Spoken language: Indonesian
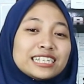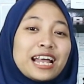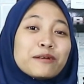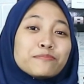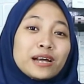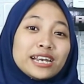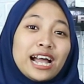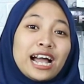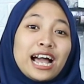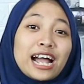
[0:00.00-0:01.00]
senapan
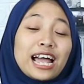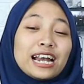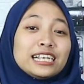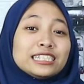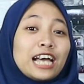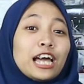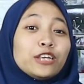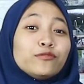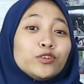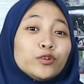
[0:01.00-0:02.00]
yang akan Lisa
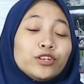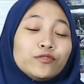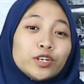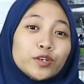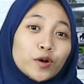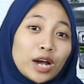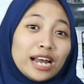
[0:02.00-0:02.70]
review di video